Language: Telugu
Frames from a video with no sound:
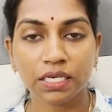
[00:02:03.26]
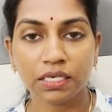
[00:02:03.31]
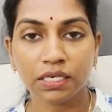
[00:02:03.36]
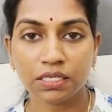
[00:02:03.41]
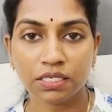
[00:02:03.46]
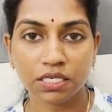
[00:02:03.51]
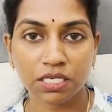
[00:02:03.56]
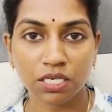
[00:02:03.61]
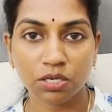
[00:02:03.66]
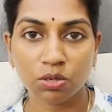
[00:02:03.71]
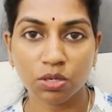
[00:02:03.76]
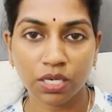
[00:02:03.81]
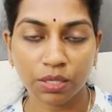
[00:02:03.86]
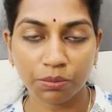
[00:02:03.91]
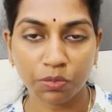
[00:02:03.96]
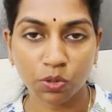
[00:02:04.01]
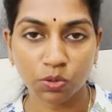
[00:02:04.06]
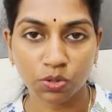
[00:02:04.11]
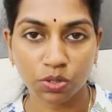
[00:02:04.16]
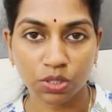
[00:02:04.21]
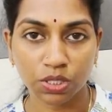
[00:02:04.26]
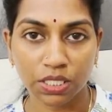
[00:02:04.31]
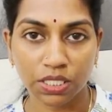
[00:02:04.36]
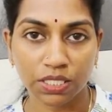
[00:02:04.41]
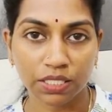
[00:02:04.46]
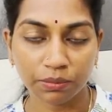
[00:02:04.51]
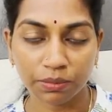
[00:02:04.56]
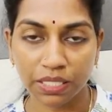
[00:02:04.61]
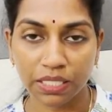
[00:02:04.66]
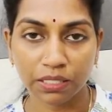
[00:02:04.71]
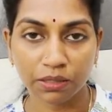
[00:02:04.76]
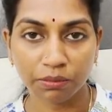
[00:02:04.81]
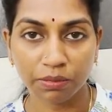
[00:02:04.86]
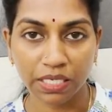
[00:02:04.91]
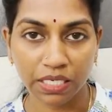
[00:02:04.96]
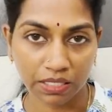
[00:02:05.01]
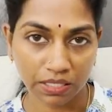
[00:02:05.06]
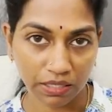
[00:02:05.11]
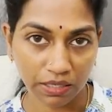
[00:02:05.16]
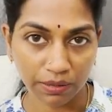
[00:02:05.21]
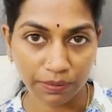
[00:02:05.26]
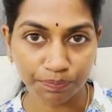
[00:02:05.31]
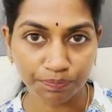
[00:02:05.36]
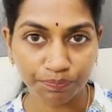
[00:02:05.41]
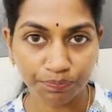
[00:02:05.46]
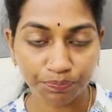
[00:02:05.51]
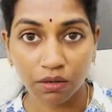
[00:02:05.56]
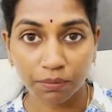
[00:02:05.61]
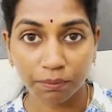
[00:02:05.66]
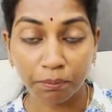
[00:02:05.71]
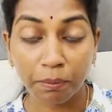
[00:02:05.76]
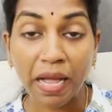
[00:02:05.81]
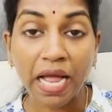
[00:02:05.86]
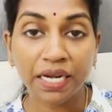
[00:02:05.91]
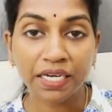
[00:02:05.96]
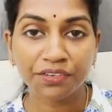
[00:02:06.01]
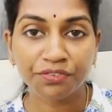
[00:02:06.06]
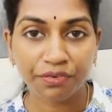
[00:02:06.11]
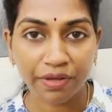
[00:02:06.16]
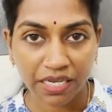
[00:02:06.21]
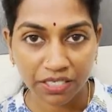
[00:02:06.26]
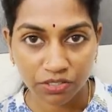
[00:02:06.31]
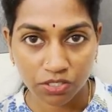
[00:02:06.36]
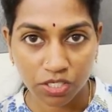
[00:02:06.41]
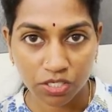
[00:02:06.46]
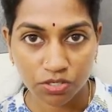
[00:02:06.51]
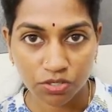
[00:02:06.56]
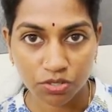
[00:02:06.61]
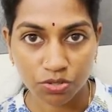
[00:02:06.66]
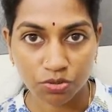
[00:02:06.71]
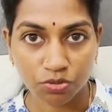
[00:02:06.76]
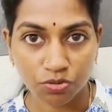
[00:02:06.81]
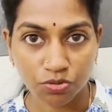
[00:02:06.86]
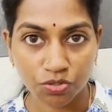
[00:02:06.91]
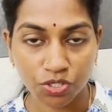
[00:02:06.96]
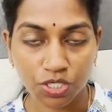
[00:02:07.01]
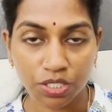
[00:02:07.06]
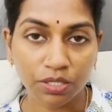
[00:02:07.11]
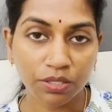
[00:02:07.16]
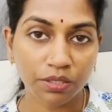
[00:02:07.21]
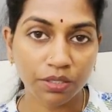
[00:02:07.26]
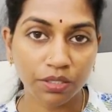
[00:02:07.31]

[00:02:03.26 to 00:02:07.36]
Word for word: ఇండస్ట్రీలో ఏమవుతుందంటే మనకి మెయిన్గా మ్యానుఫ్యాక్చర్స్ నుంచి